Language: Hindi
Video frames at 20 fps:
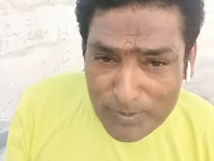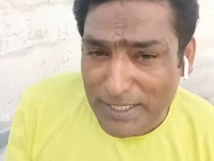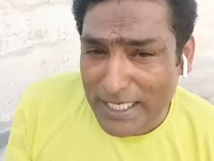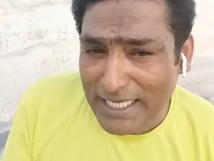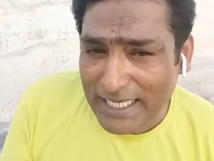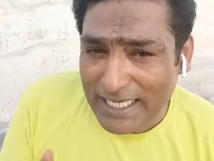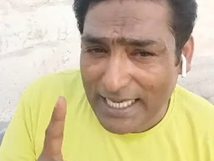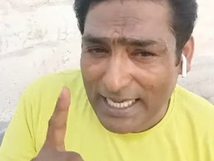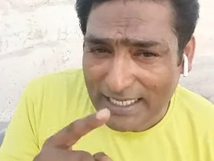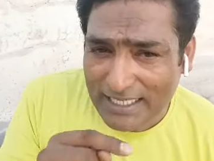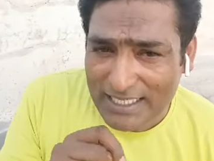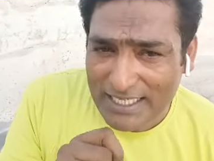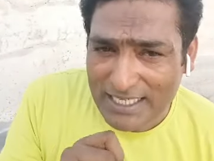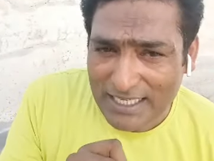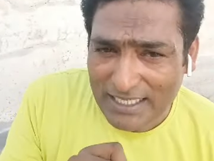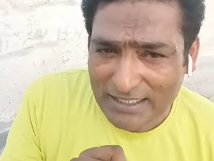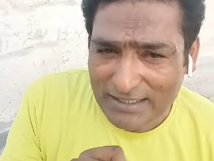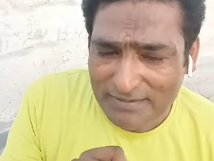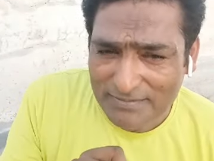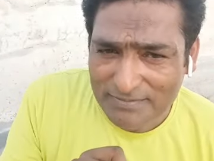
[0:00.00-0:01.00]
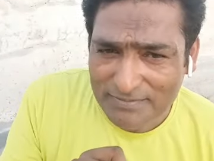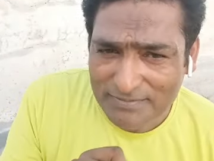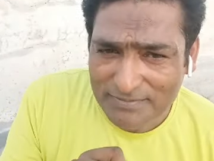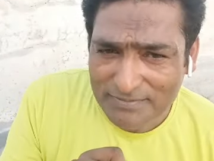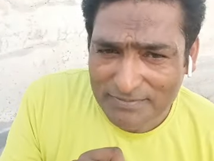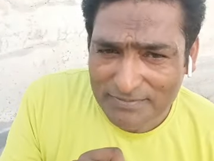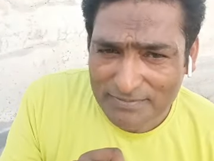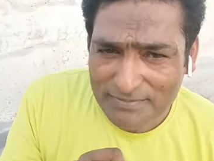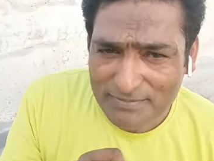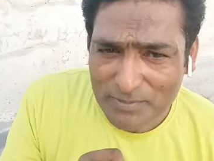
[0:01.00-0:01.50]
रोम ने क्या किया
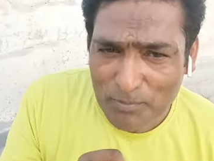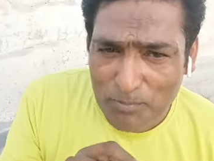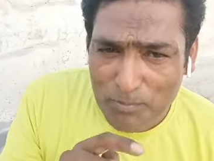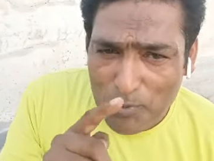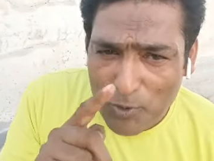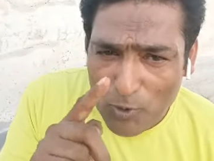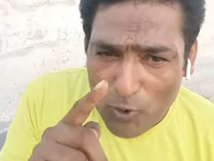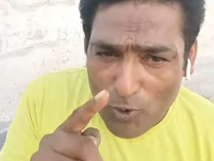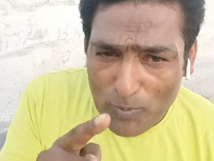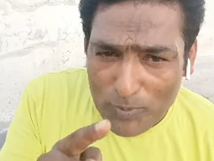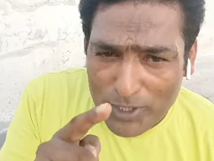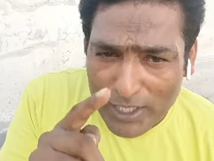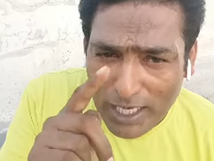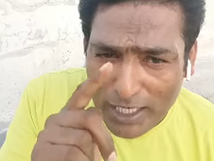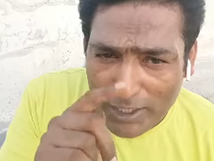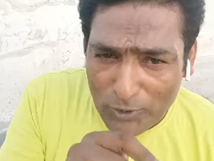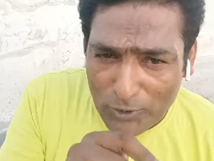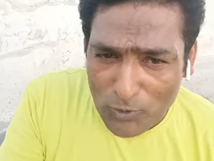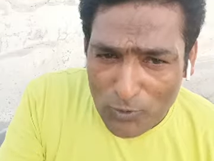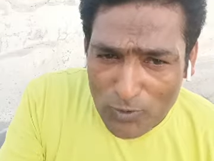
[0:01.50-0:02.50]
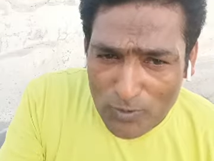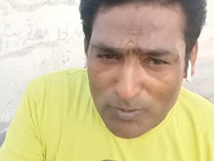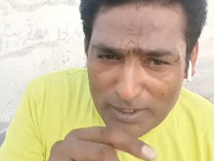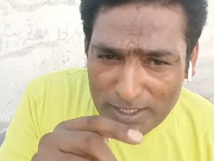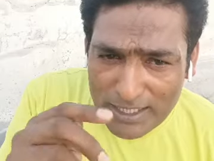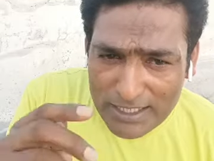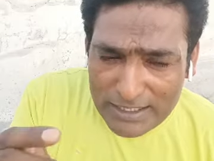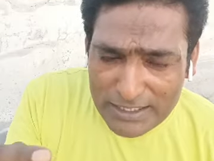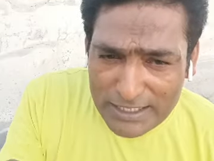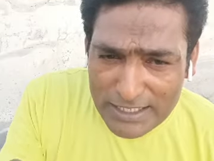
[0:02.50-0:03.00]
पोप का
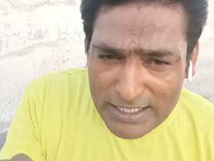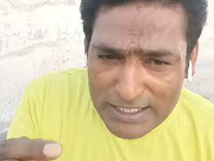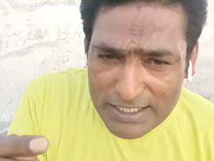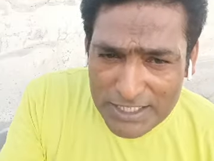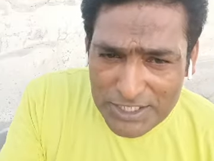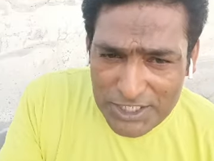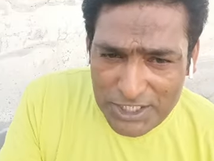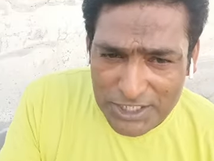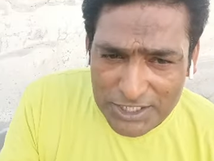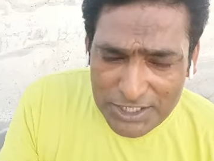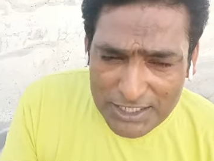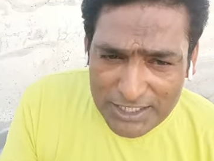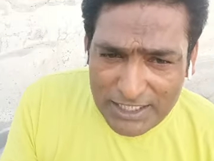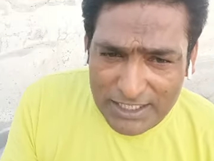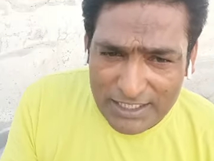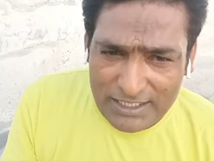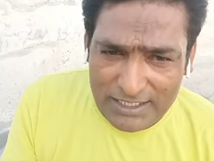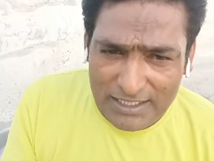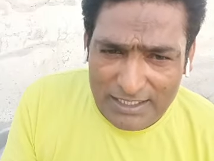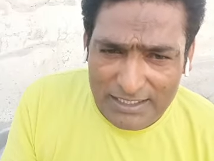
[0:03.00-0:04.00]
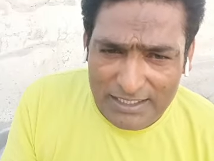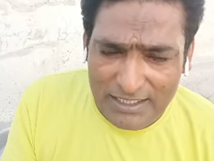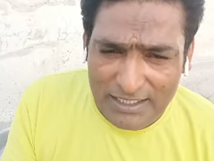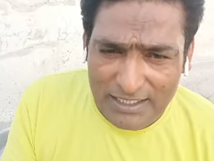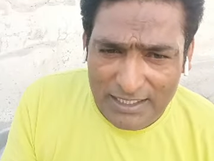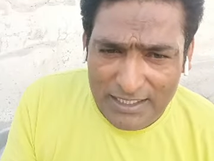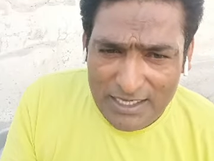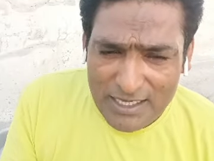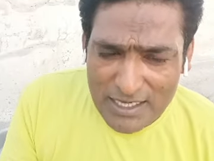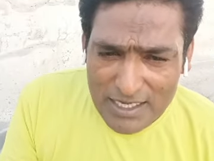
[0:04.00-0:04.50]
रोम कितनी तशद्द करता
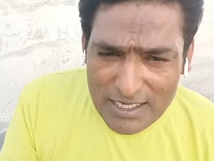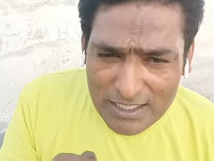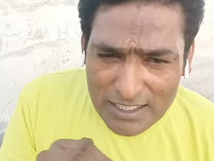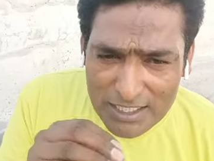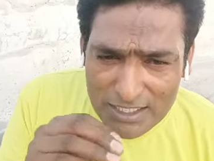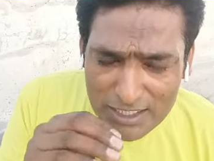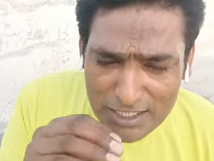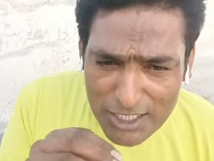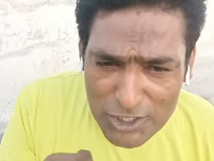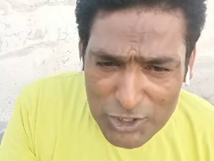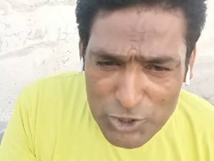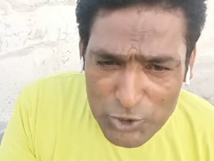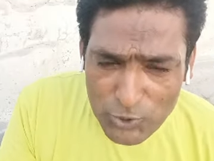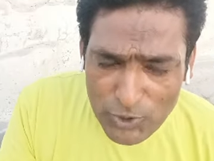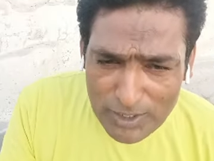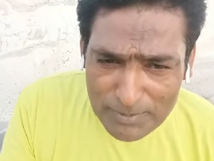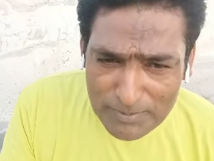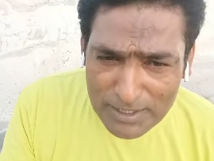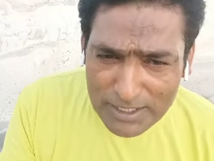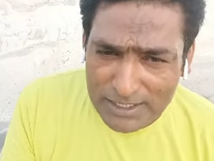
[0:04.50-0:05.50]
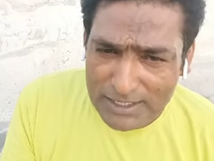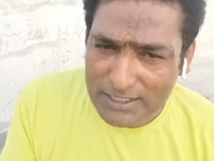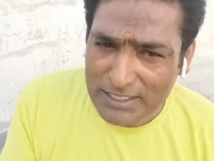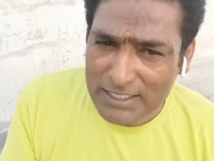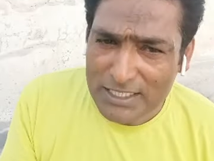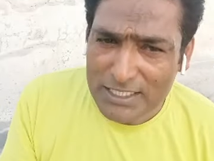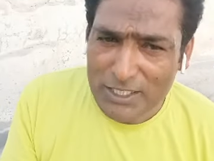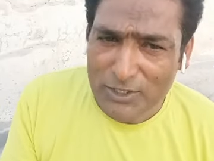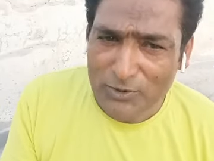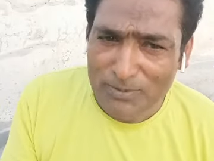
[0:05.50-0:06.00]
था कितने जुलम
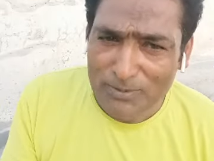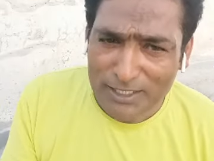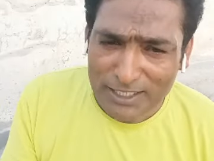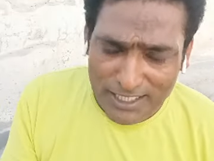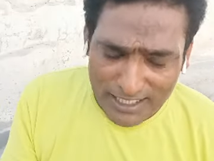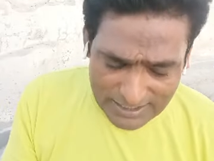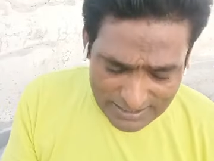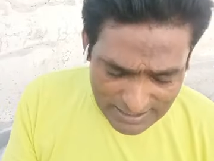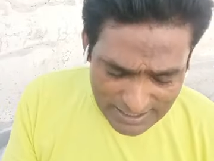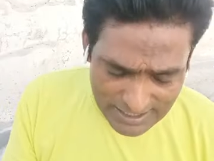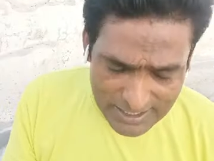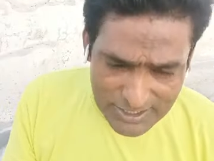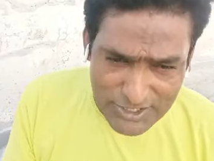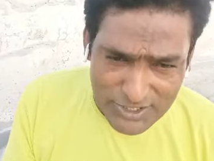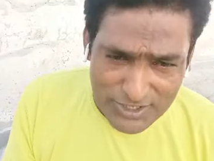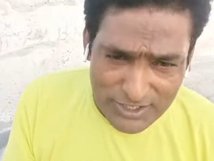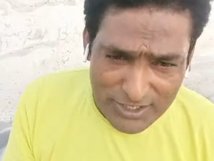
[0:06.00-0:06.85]
करती थी रोमन कैथोलिक